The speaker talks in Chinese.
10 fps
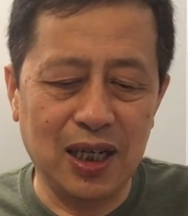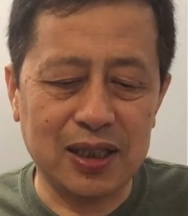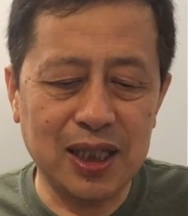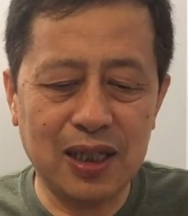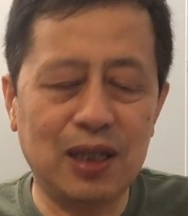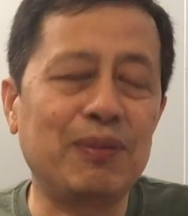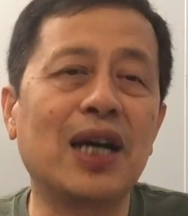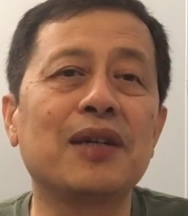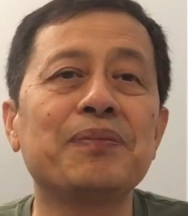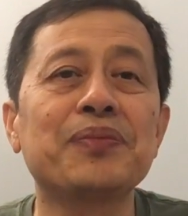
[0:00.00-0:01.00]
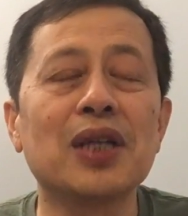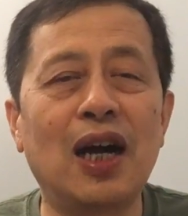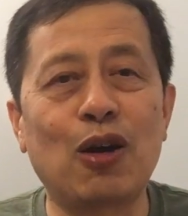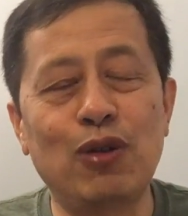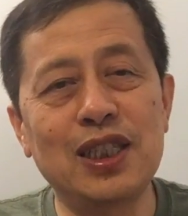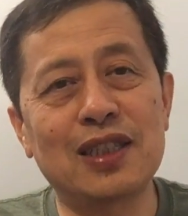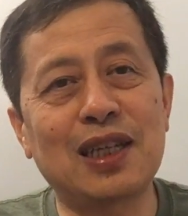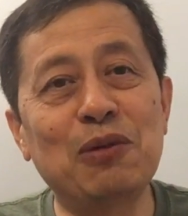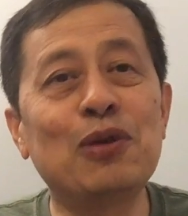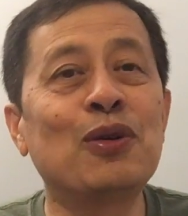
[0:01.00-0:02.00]
这个里面啊，关键
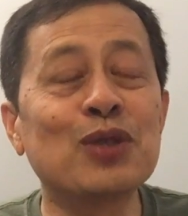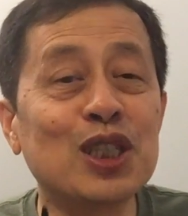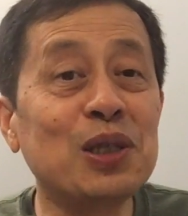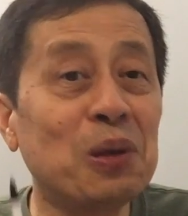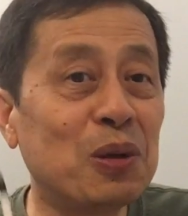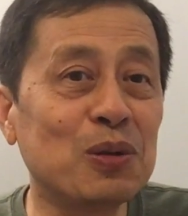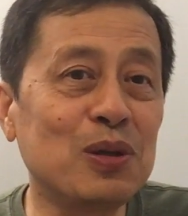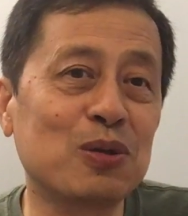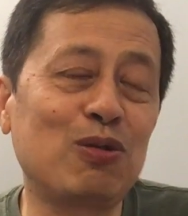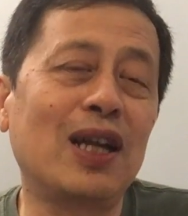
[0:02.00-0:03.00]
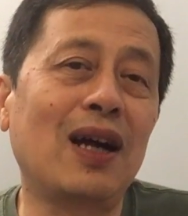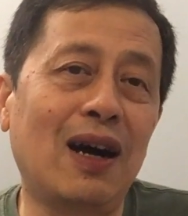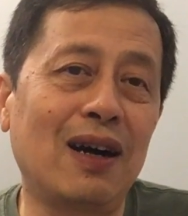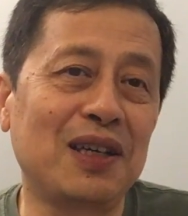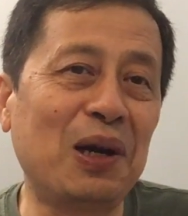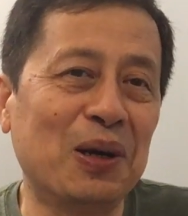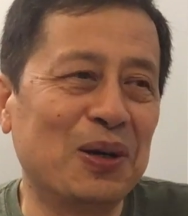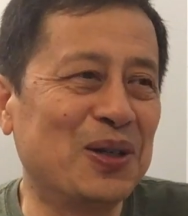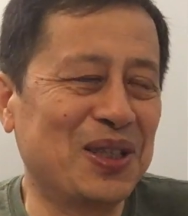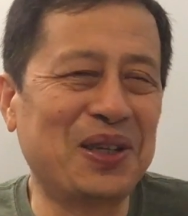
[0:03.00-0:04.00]
张文宏是又红又专啊，又
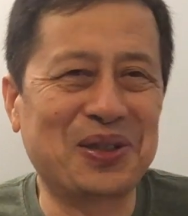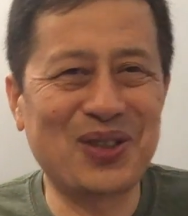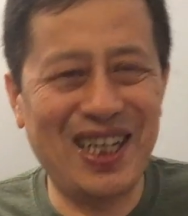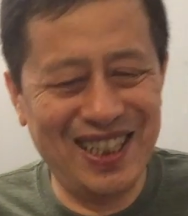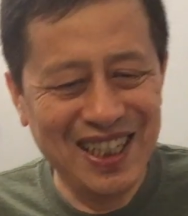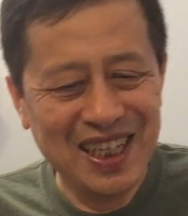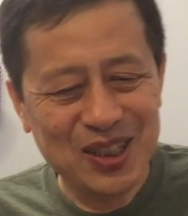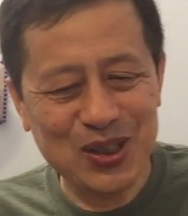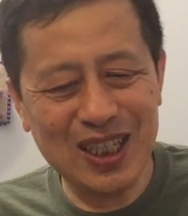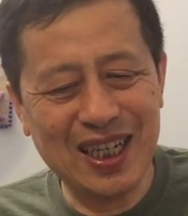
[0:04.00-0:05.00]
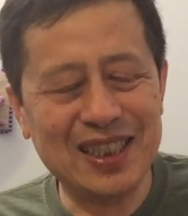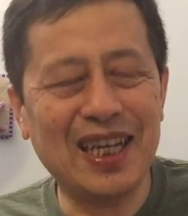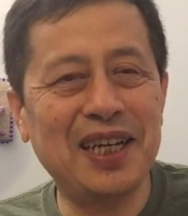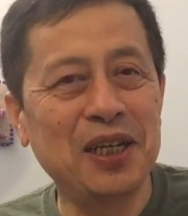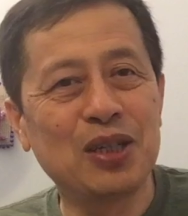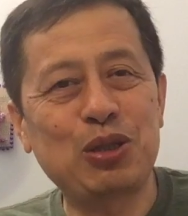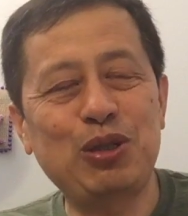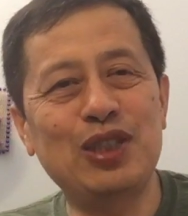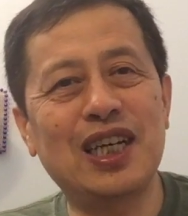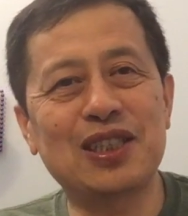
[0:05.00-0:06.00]
红又专，所以他在
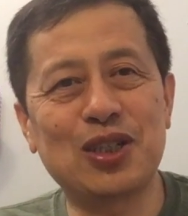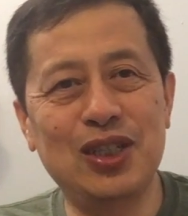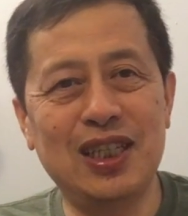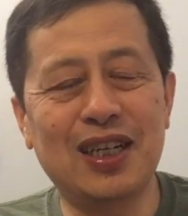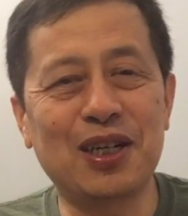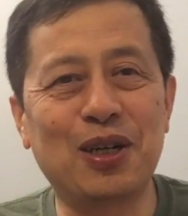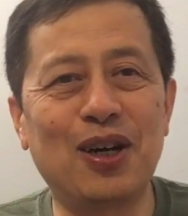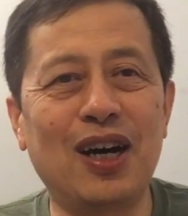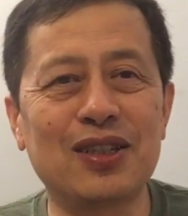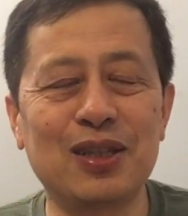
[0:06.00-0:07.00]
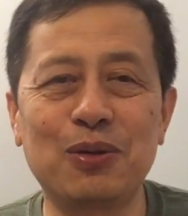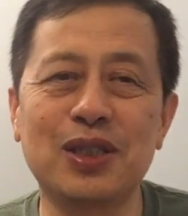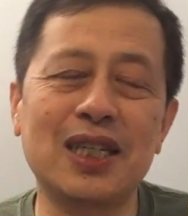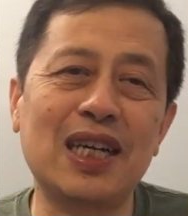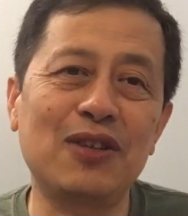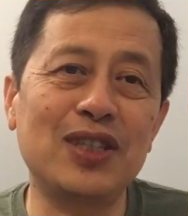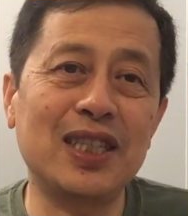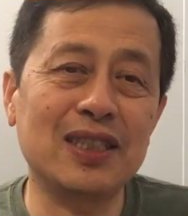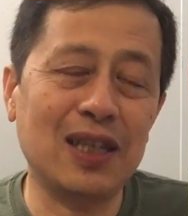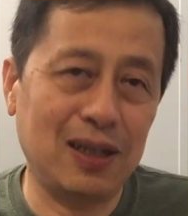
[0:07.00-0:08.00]
去年的时候一个口号叫"共产党员
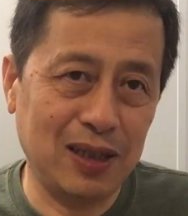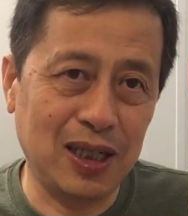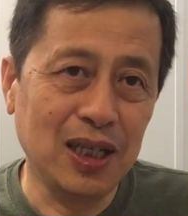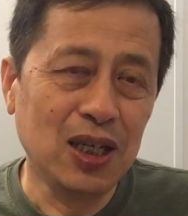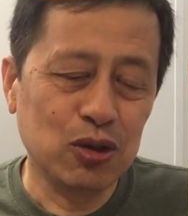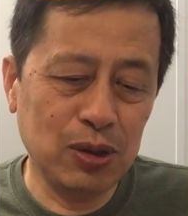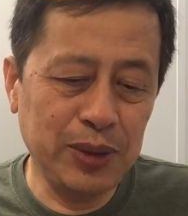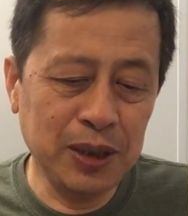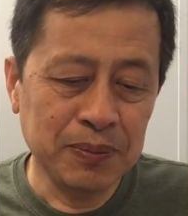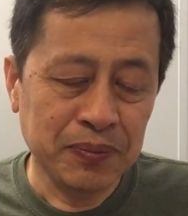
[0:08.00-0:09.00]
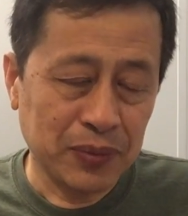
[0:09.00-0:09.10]
先上"啊，说明。